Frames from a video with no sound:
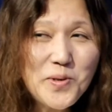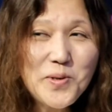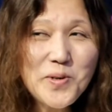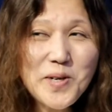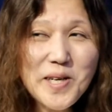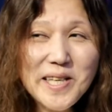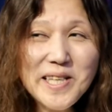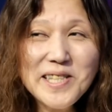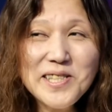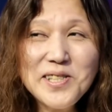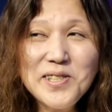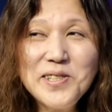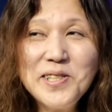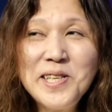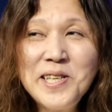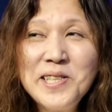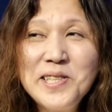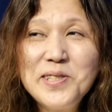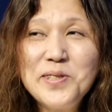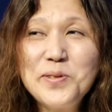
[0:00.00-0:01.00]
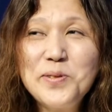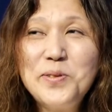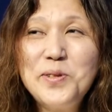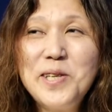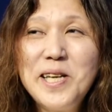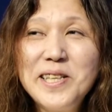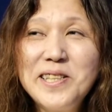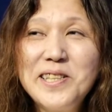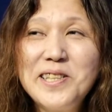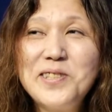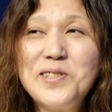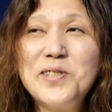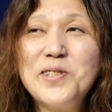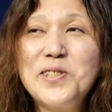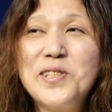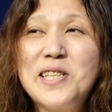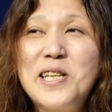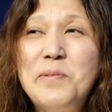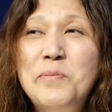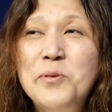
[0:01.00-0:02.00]
からすでにそうやって
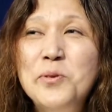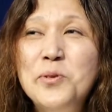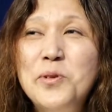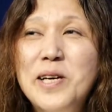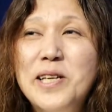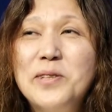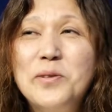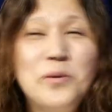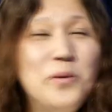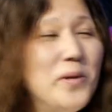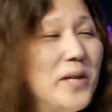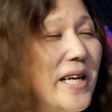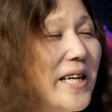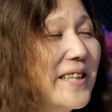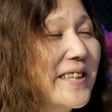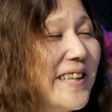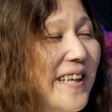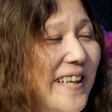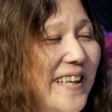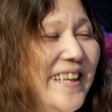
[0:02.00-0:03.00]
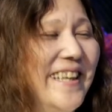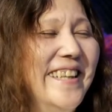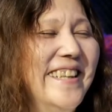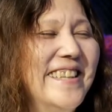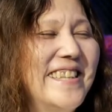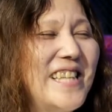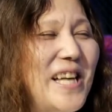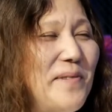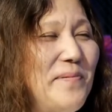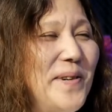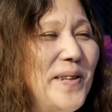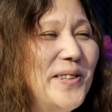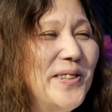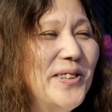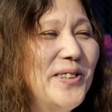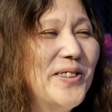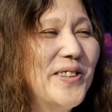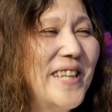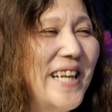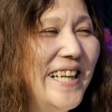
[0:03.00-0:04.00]
釣ったものはどうやって捌くのか食
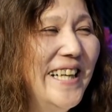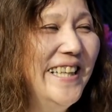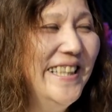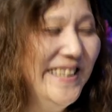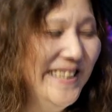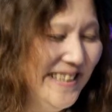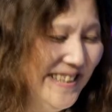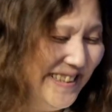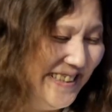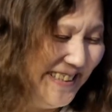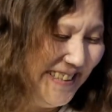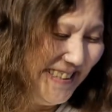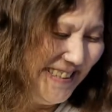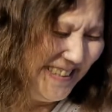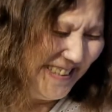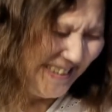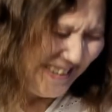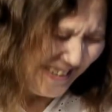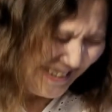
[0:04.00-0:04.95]
べたりしてましたね。す